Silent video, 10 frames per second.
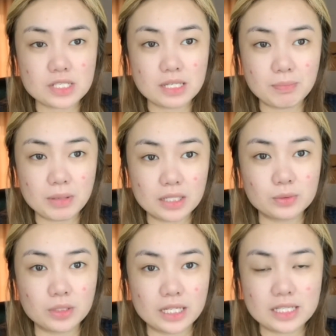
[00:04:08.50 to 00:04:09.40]
lang pala
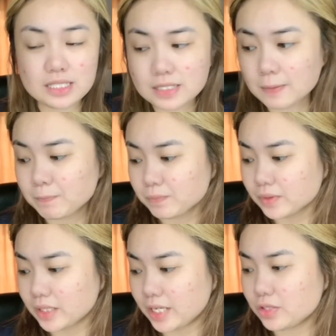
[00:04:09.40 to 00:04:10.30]
to guys.
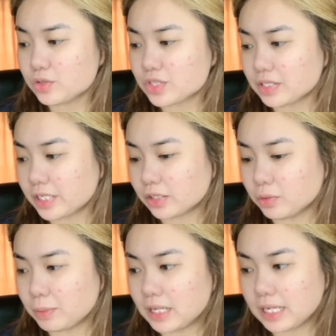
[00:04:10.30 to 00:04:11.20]
And yung sa neck ko pala,